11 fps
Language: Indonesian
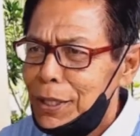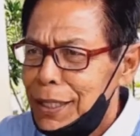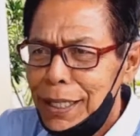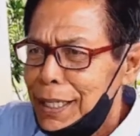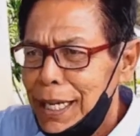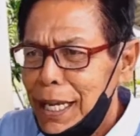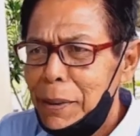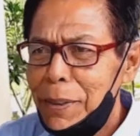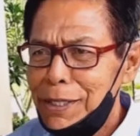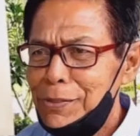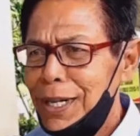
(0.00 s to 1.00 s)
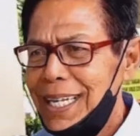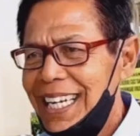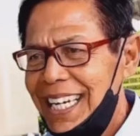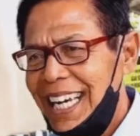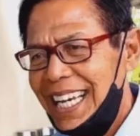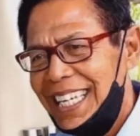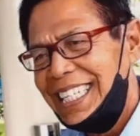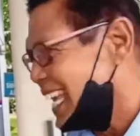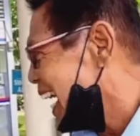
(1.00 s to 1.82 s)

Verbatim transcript: pun tidak dapat semua. Ya.